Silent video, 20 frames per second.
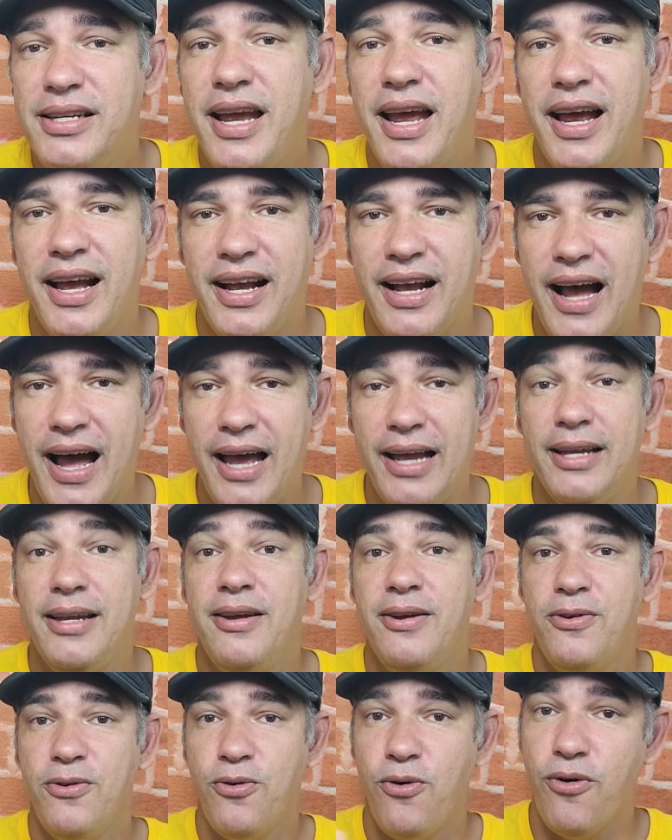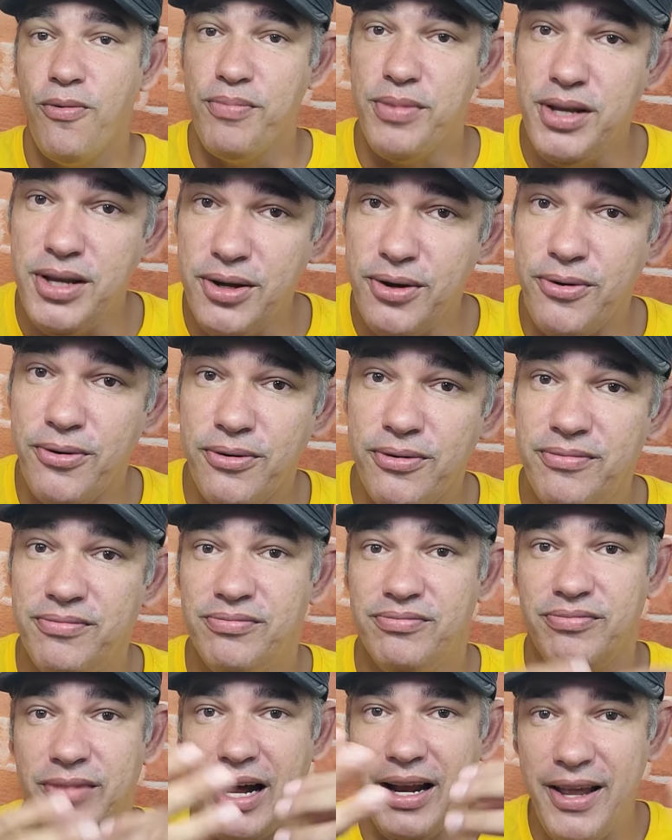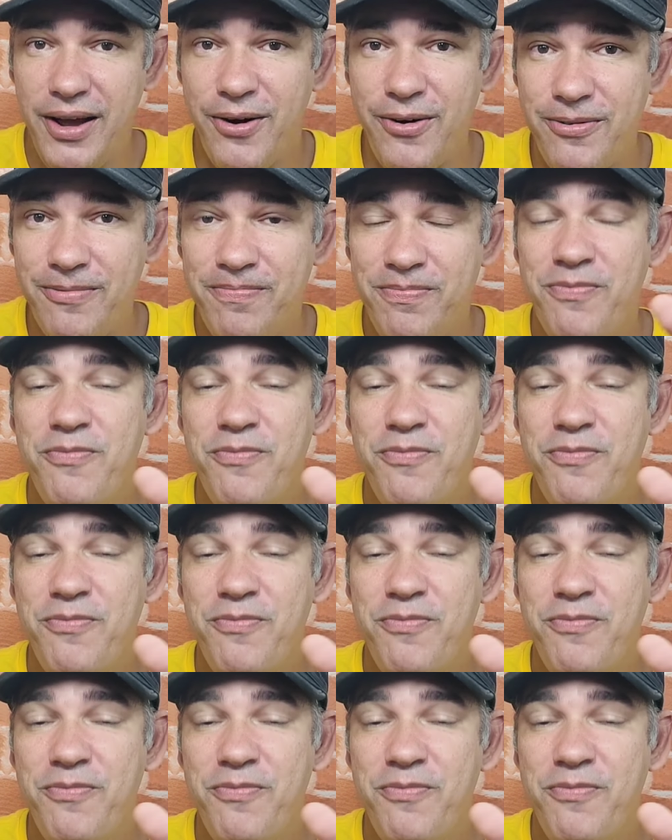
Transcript: Ercai comigo. Valeu?